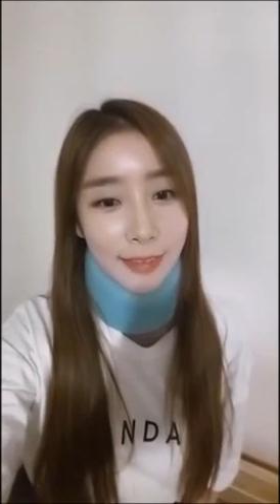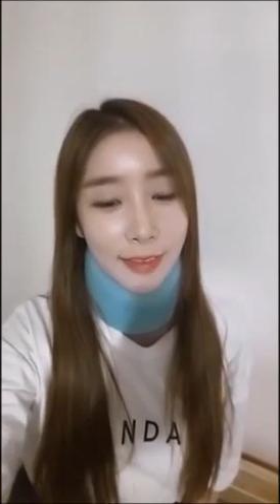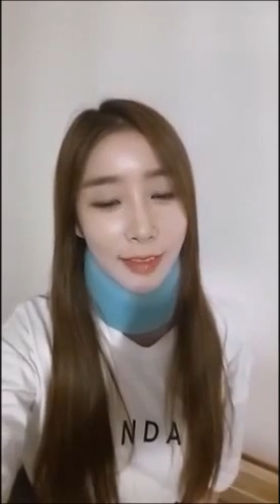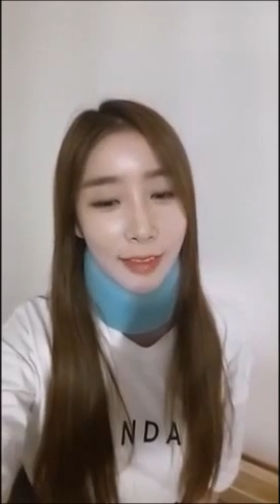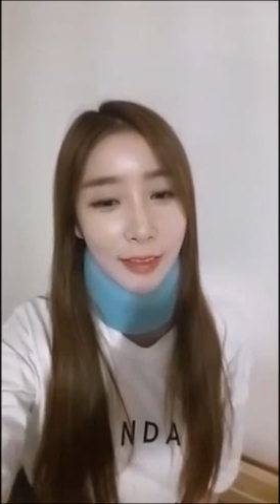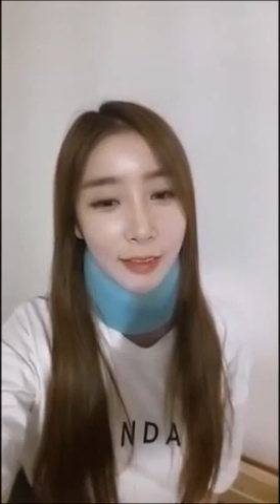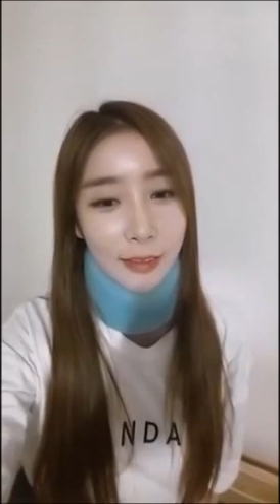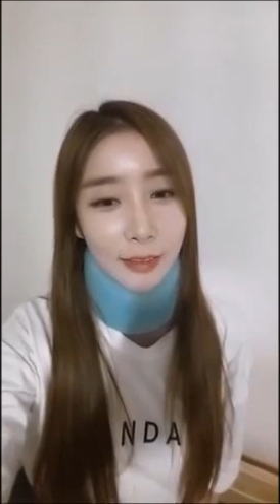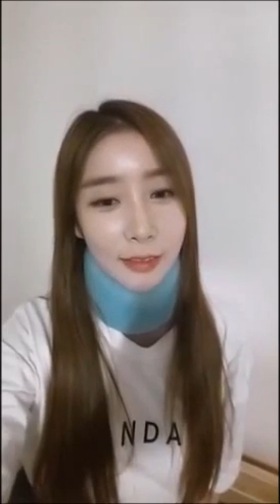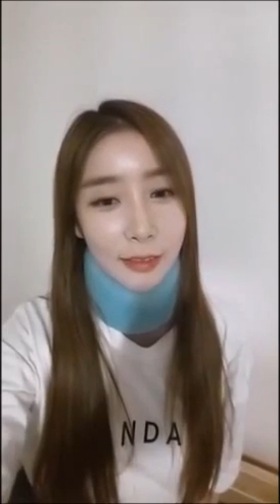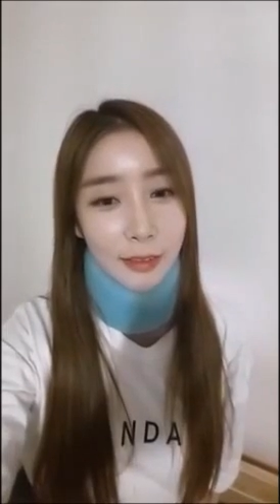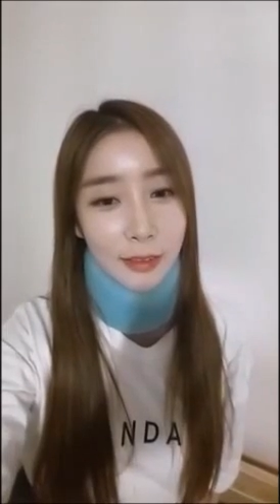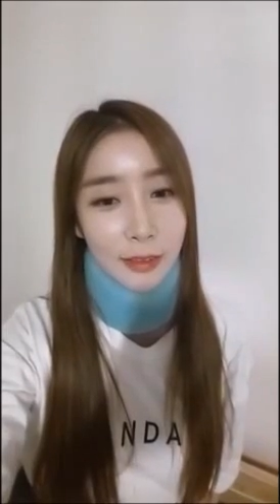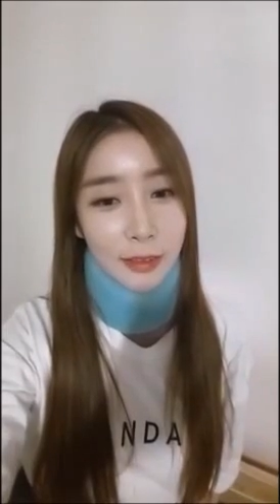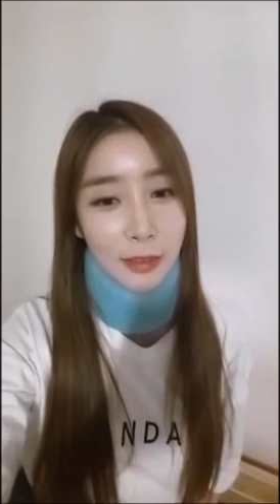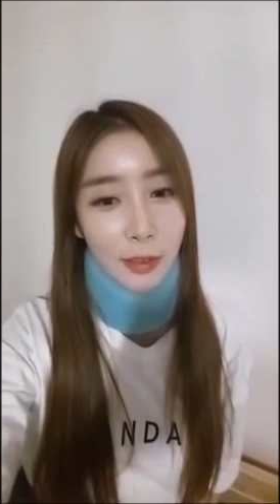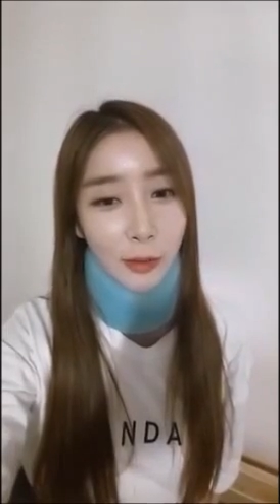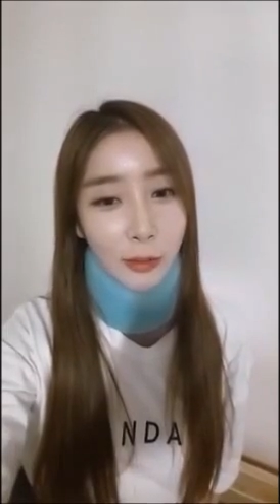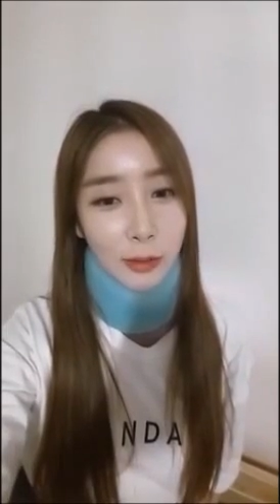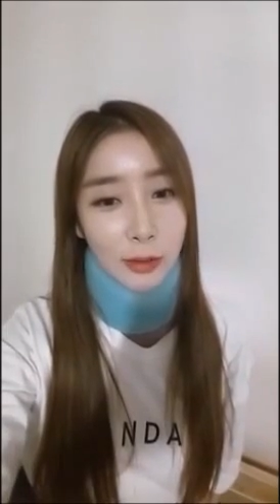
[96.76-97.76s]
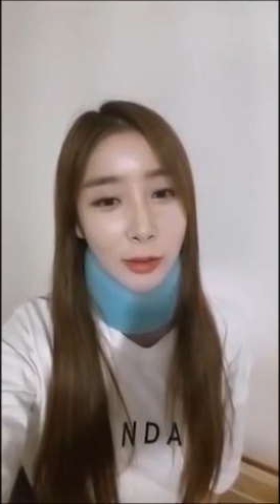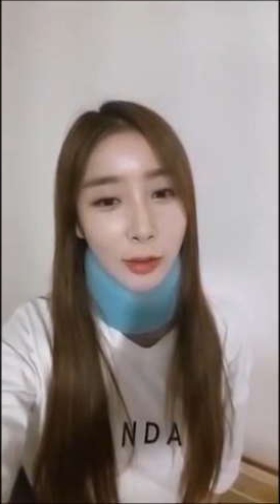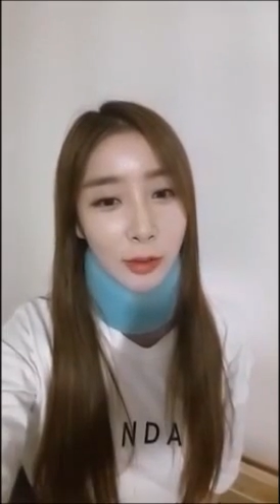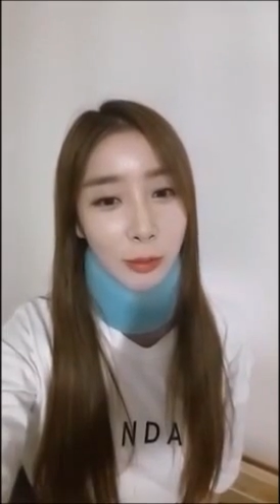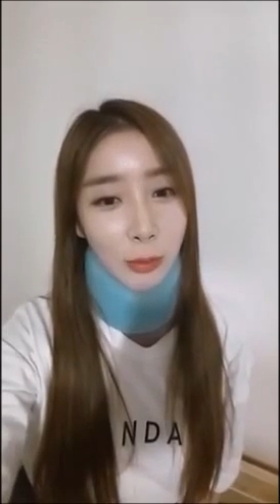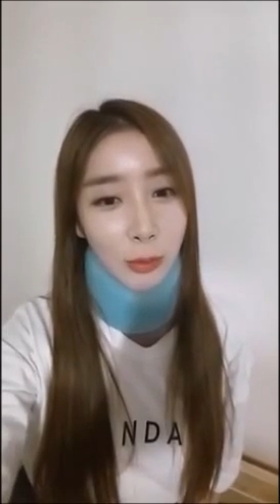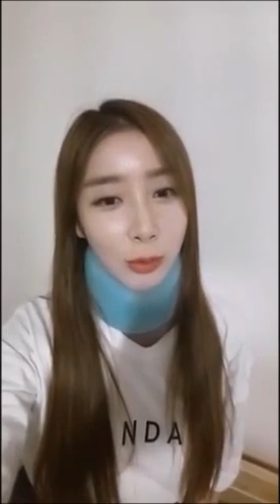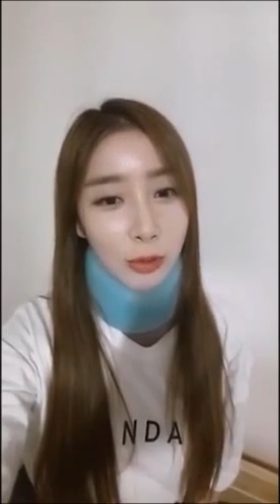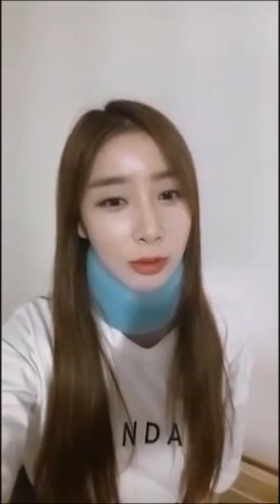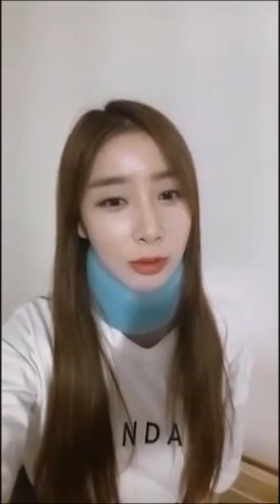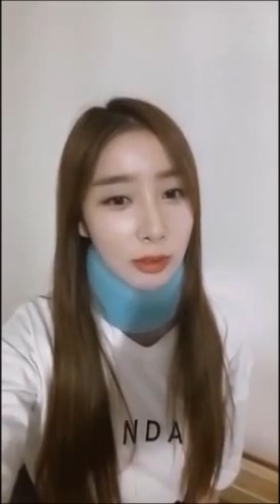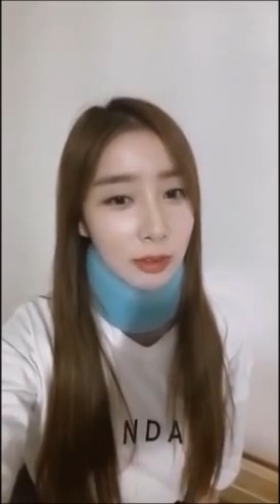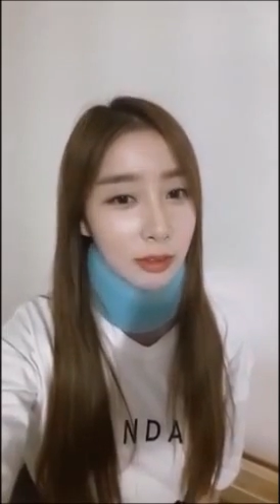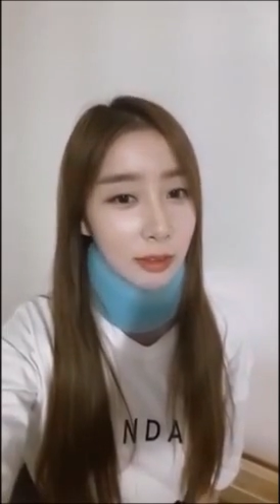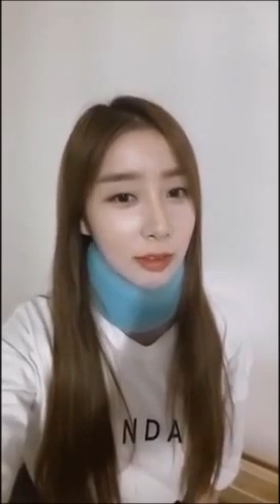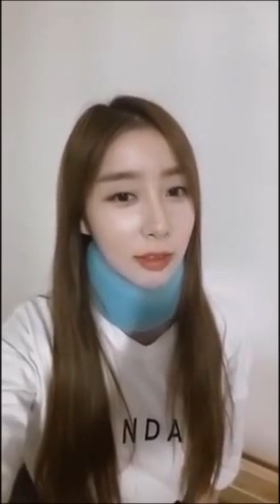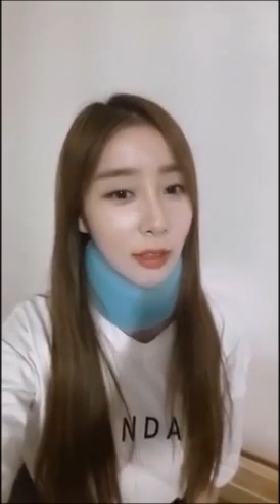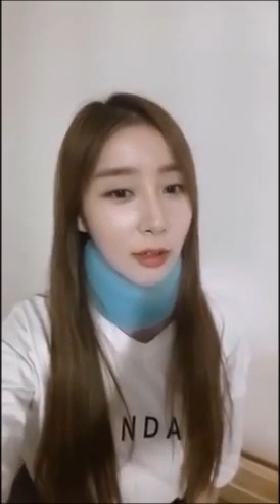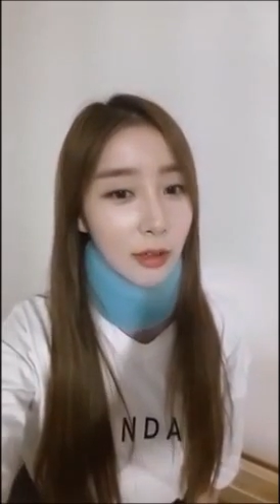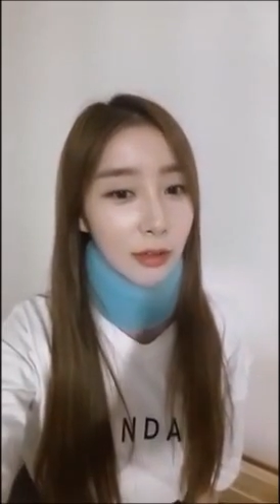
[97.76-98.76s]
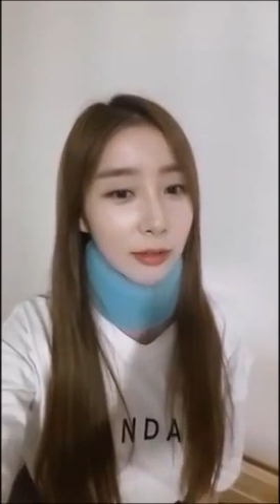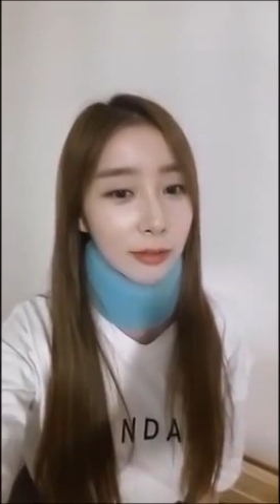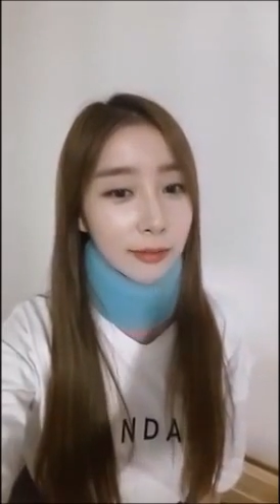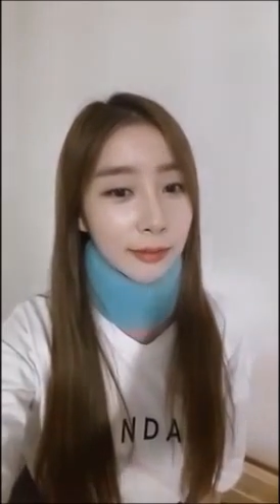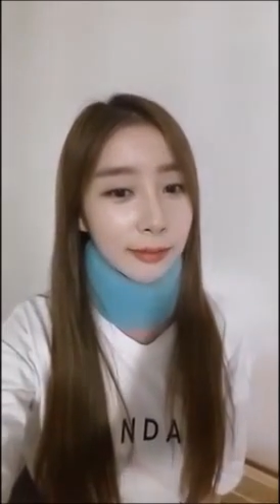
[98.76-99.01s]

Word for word: 네, 정적 모드죠?